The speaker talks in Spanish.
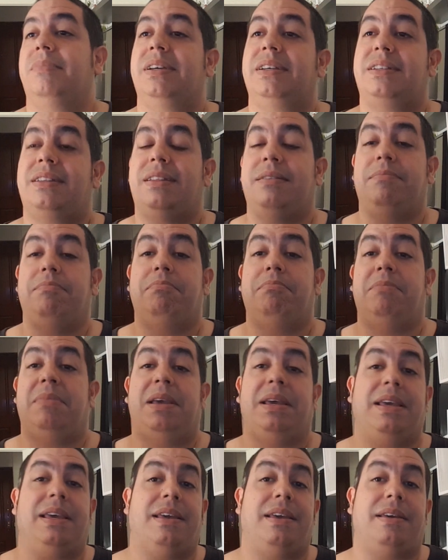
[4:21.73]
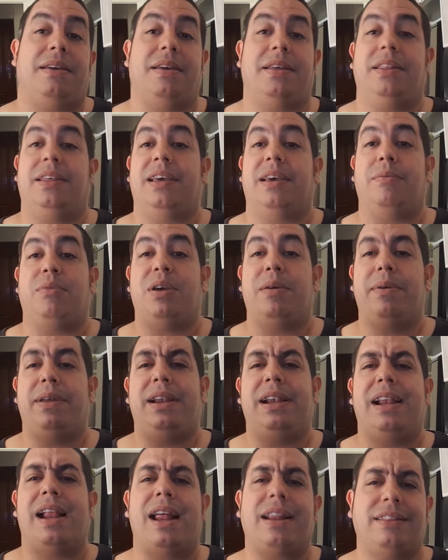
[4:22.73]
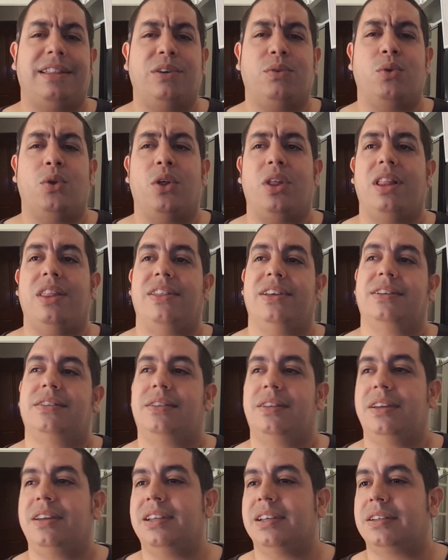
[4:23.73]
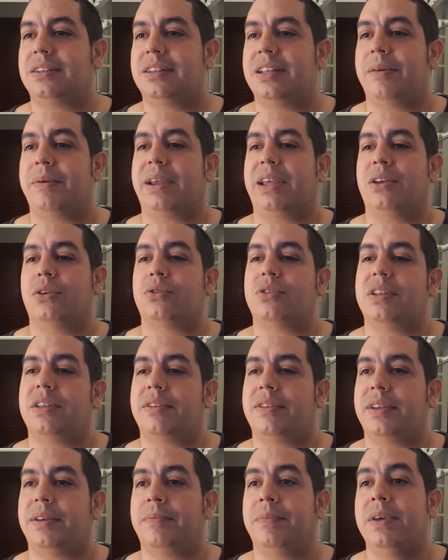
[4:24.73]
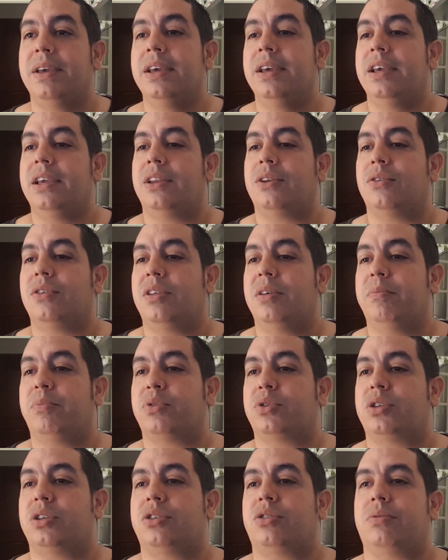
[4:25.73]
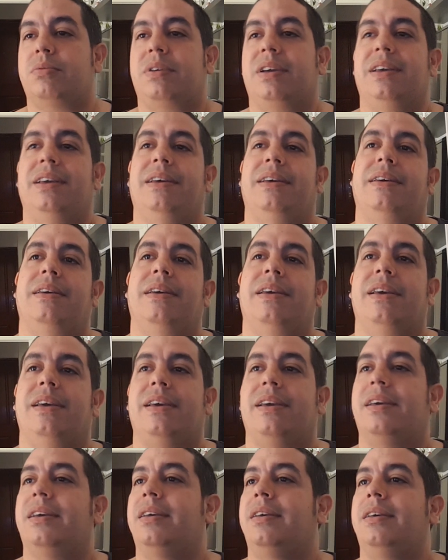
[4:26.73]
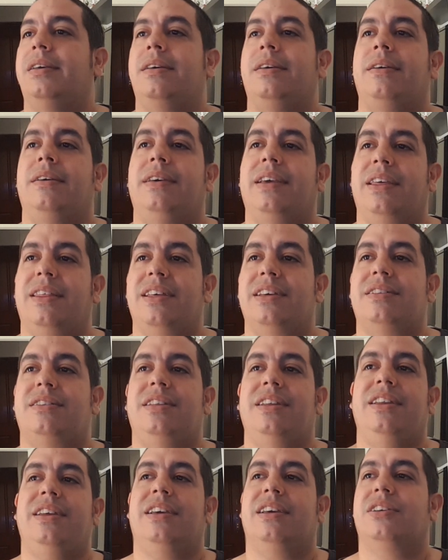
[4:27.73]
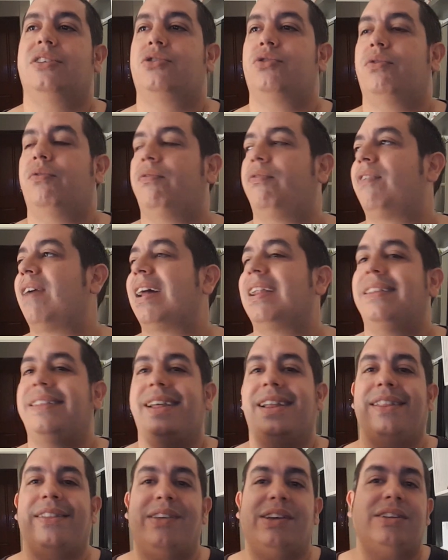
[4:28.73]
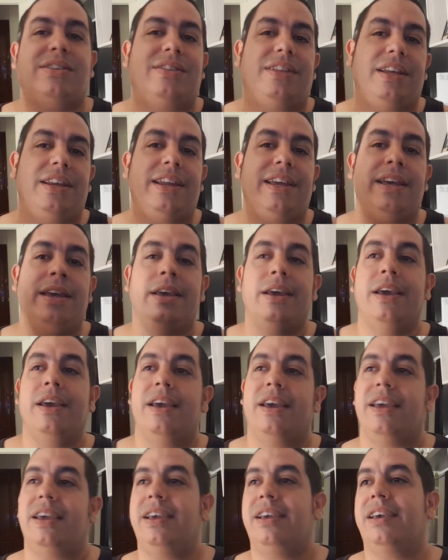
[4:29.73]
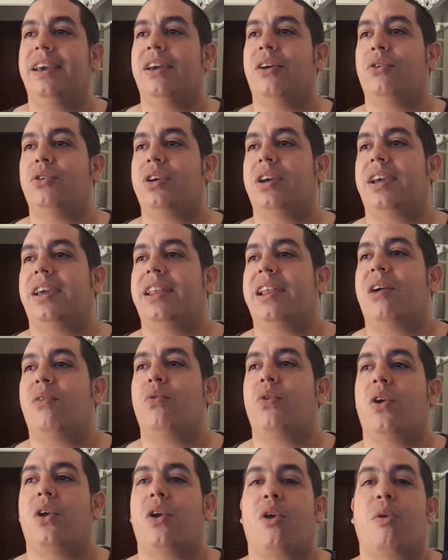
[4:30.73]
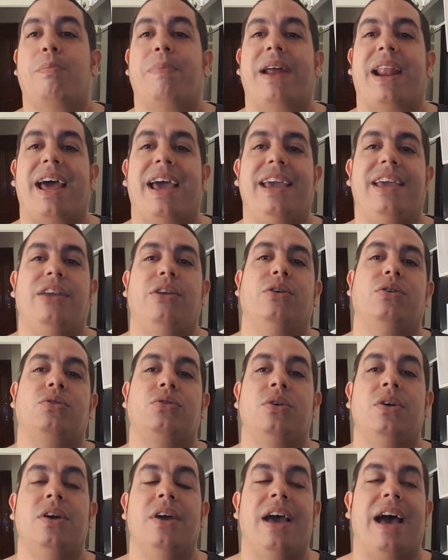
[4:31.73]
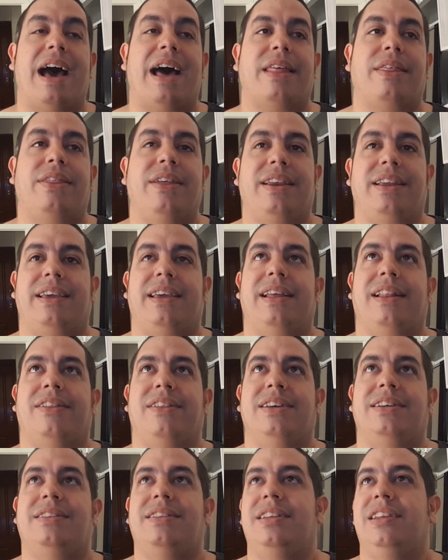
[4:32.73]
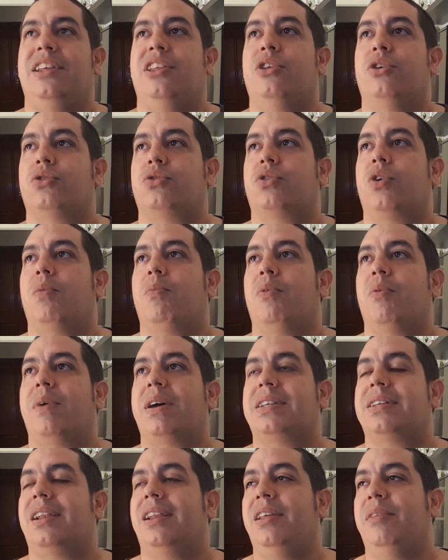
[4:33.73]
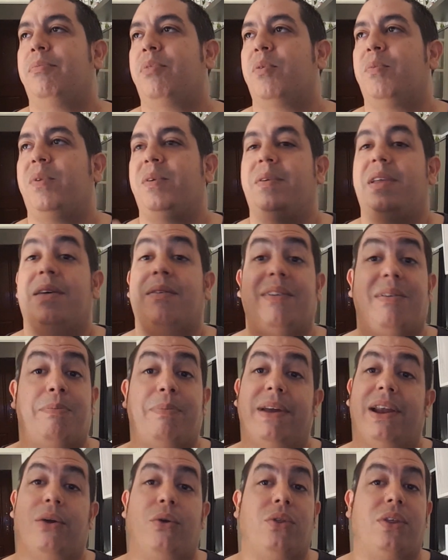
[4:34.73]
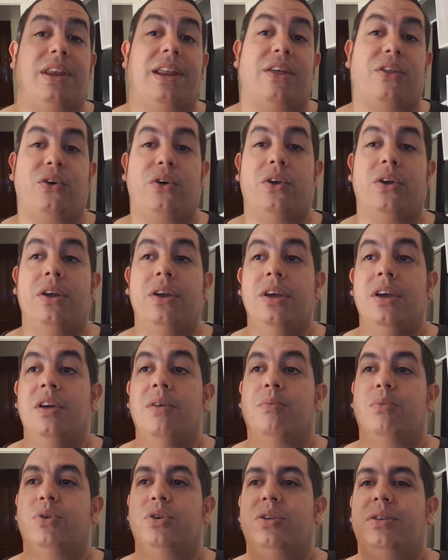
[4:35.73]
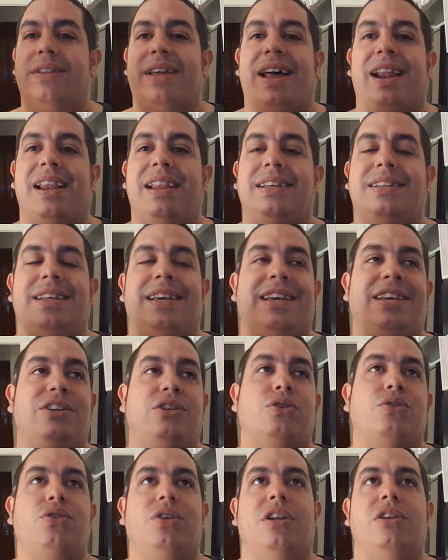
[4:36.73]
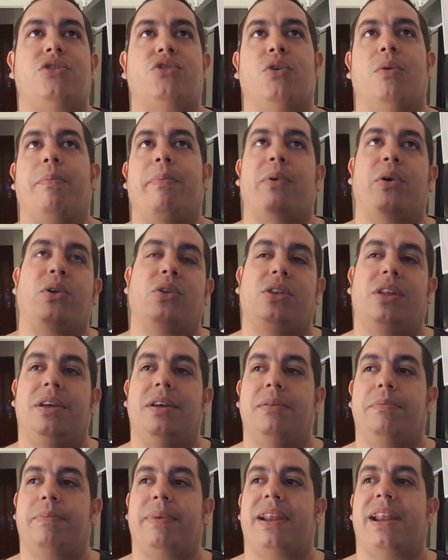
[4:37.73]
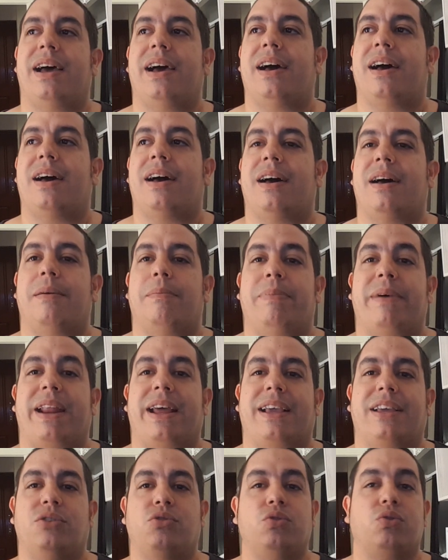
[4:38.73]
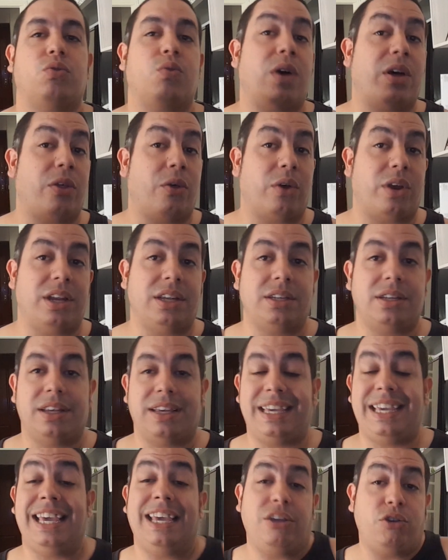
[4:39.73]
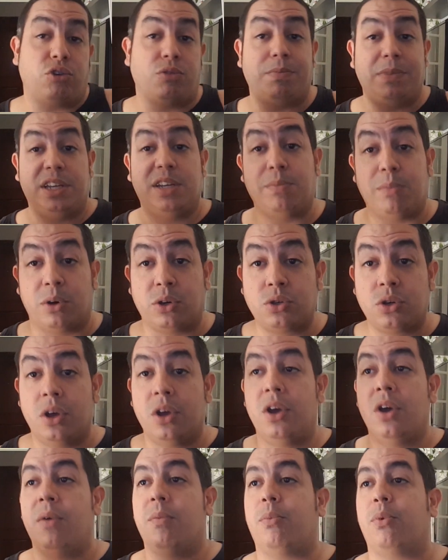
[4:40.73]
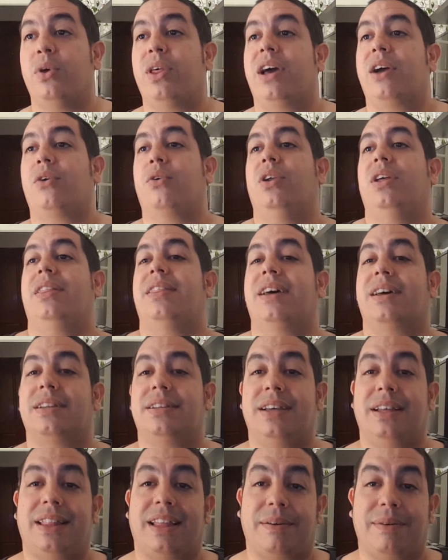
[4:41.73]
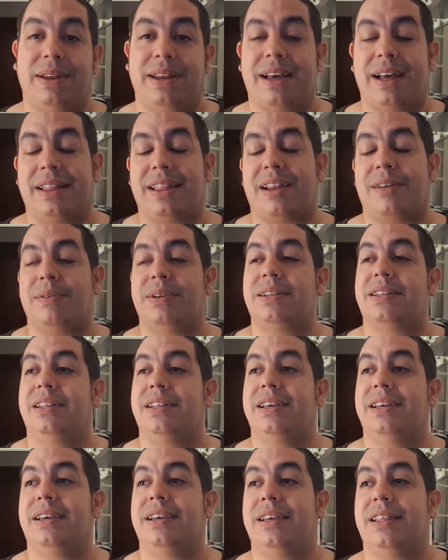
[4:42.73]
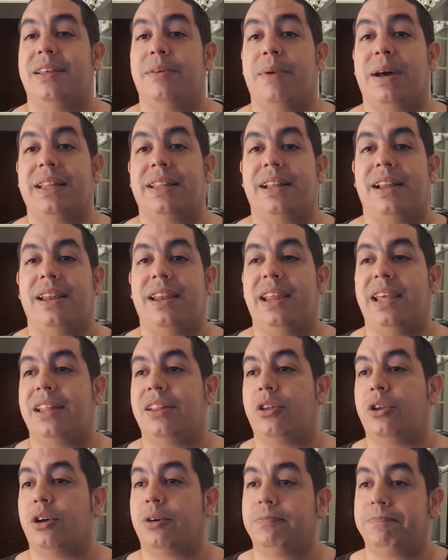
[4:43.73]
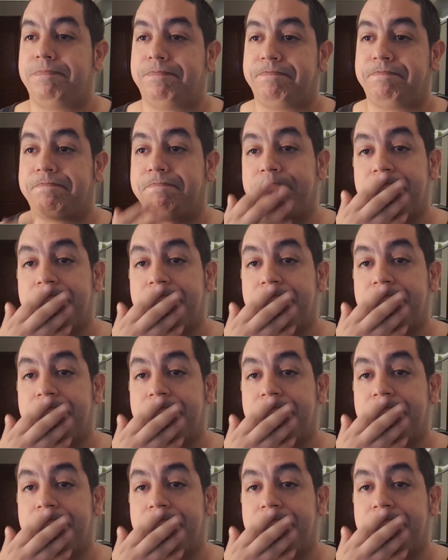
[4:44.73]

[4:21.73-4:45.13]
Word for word: me, este, me dije, voy a ver el artículo del Destiny este, a ver qué nos dicen. Y nos dicen pues eso, que, que Destiny, que son fan del Destiny y que oye, que era un honor para ellos hacer que el Destiny 2, como va a salir por primera vez para ordenador, pues darles ellos el soporte para, para que sus jugadores y ellos mismos puedan conectarse a través, a través de, de Battle.net, ¿no?